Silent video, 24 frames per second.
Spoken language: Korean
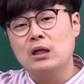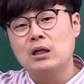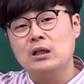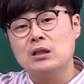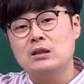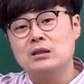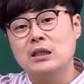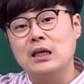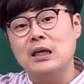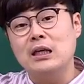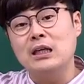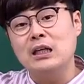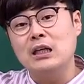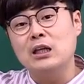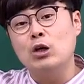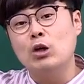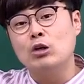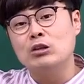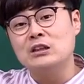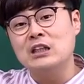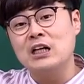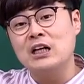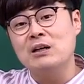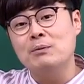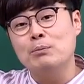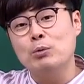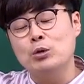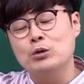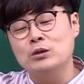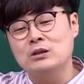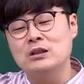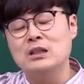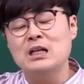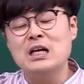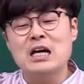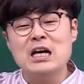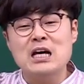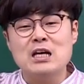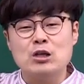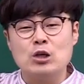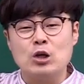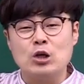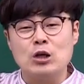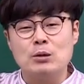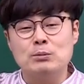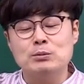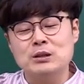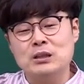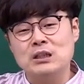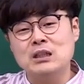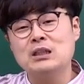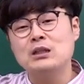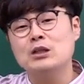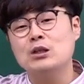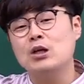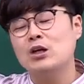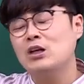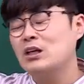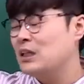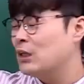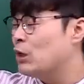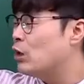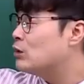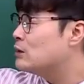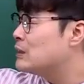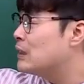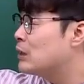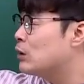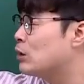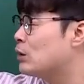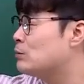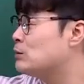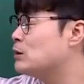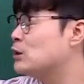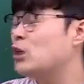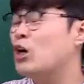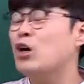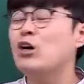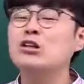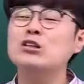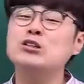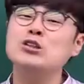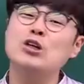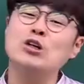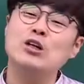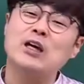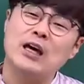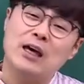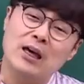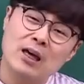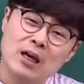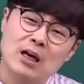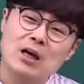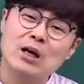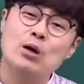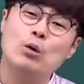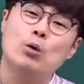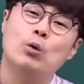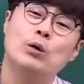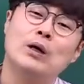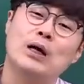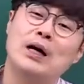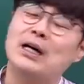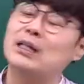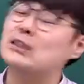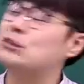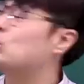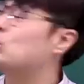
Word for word: 그게 이 영상을 보는 여러분이, 이 영상이 여러분 성적에 올라갈